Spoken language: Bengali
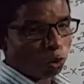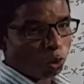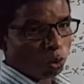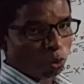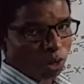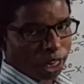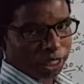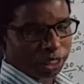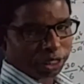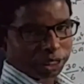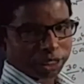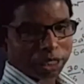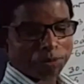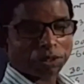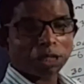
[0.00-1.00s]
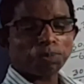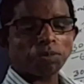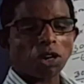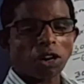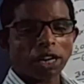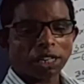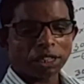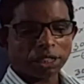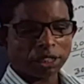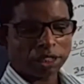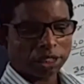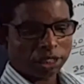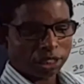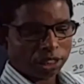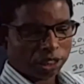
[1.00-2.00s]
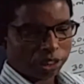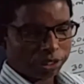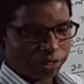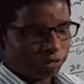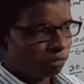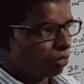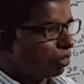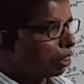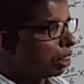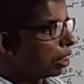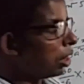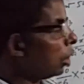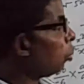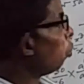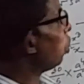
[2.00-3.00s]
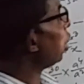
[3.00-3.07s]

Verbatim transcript: টু ওয়ান সামথিং পাওয়ার জিরো